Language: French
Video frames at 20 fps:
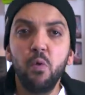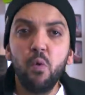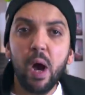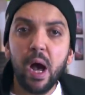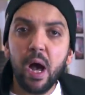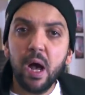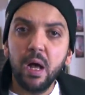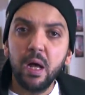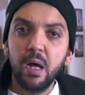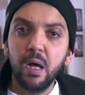
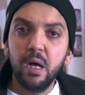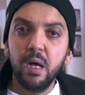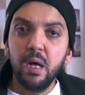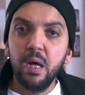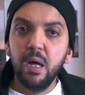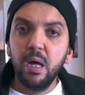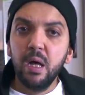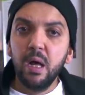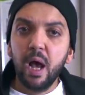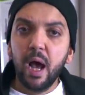Quoi
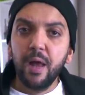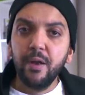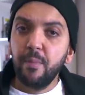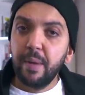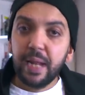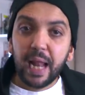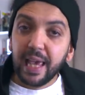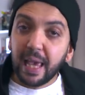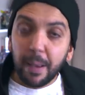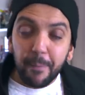ah non
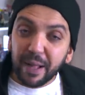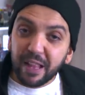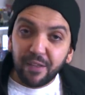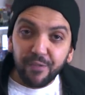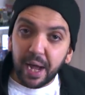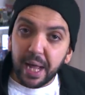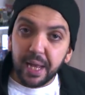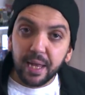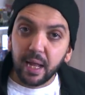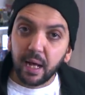mais là il y a pas de
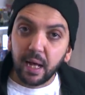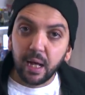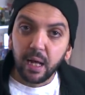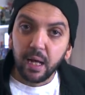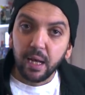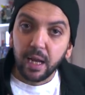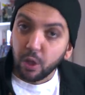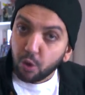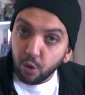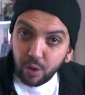vanne là,
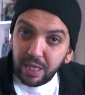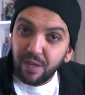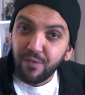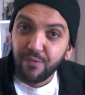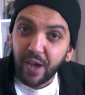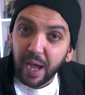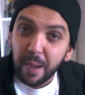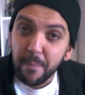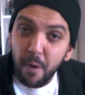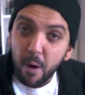là je kiffe
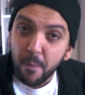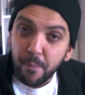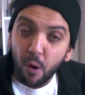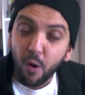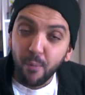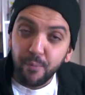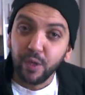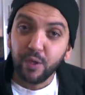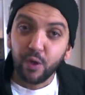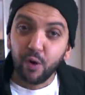vraiment en
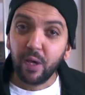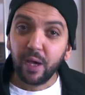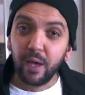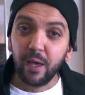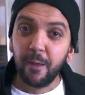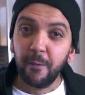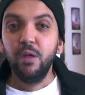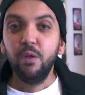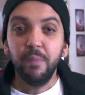premier degré.